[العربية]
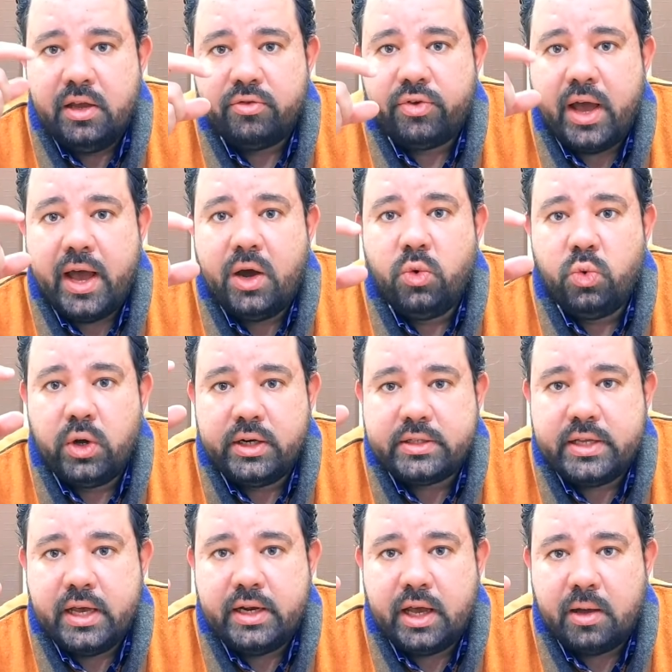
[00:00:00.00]
في اول
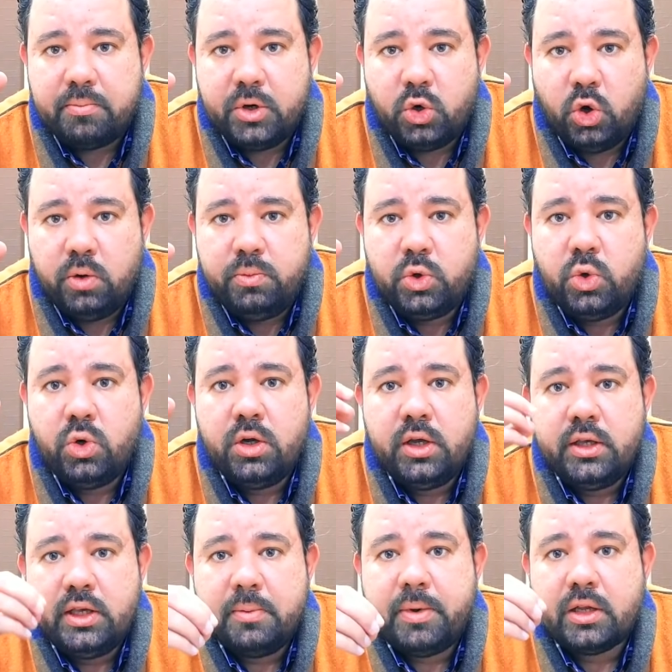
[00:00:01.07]
سنه من عمره
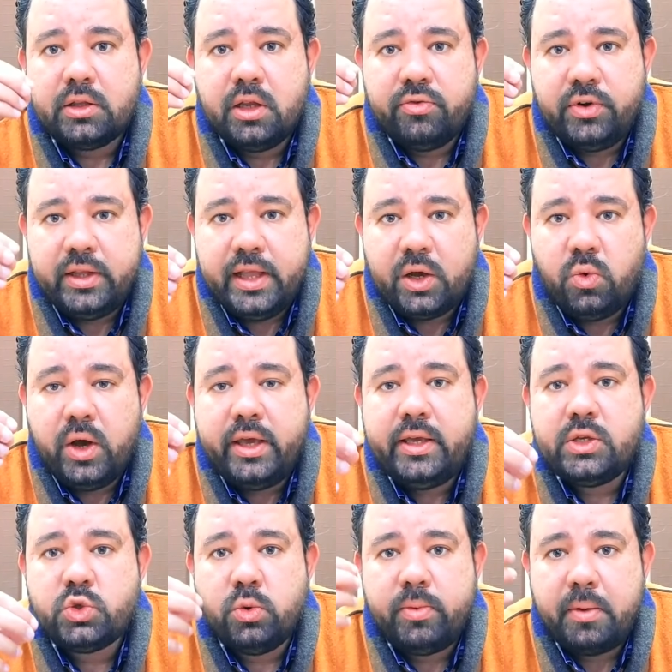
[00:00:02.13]
يبقى الطفل ده
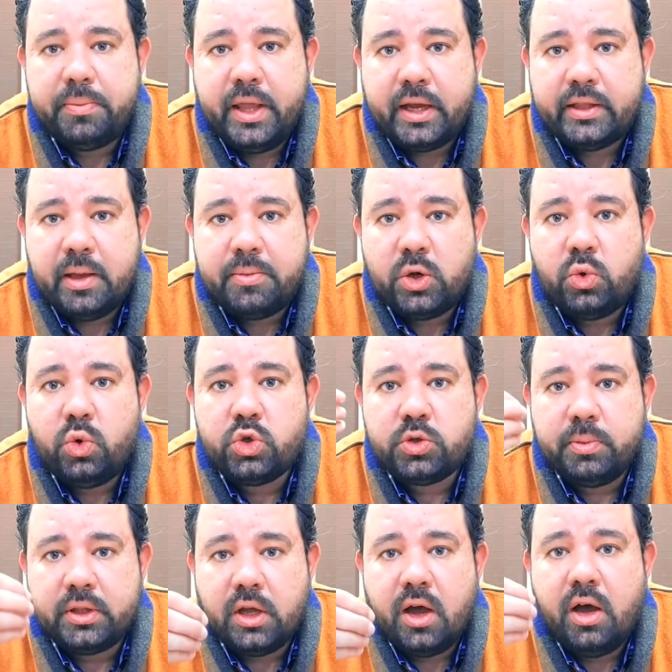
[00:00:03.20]
كويس وما
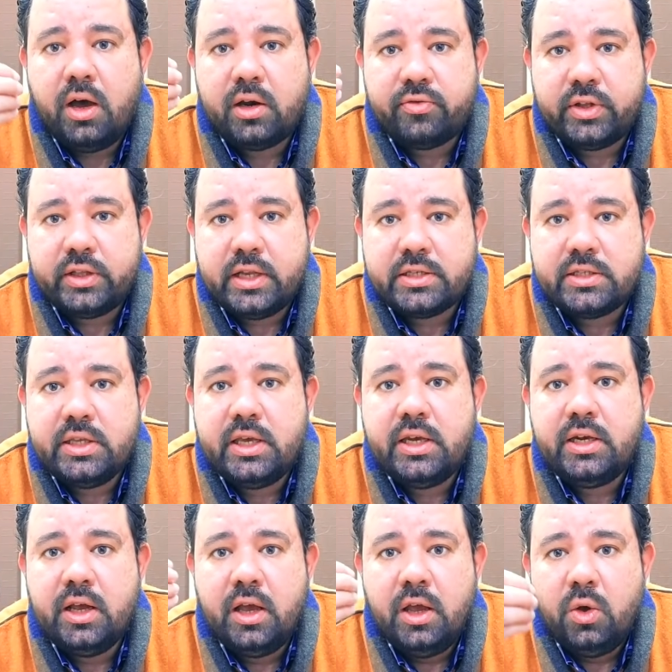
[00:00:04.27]
بنعتبروش متاخر في
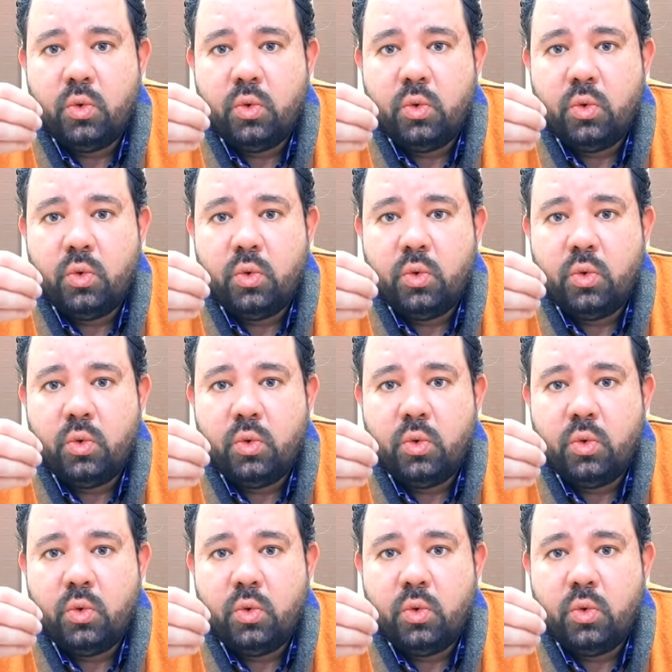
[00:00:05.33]
التسنين